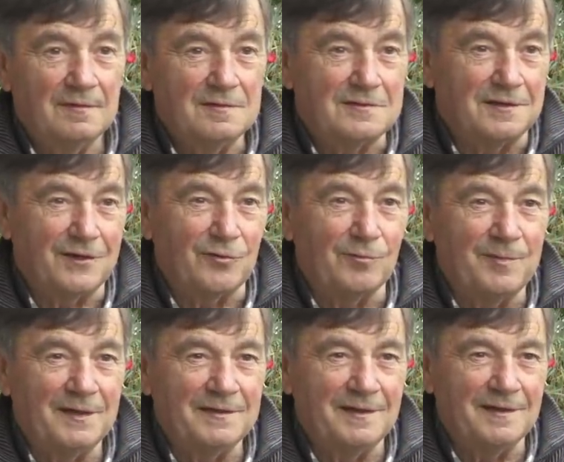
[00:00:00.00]
saltar con
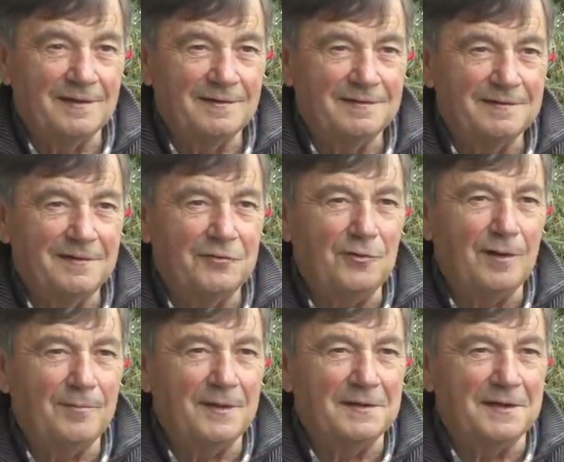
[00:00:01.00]
pértiga. Hice
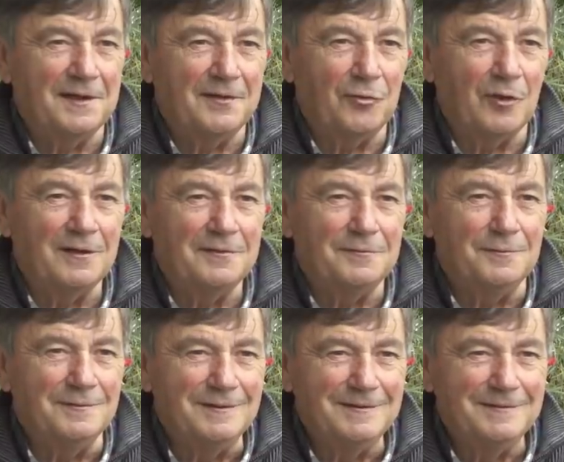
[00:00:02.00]
una pértiga de eucalipto.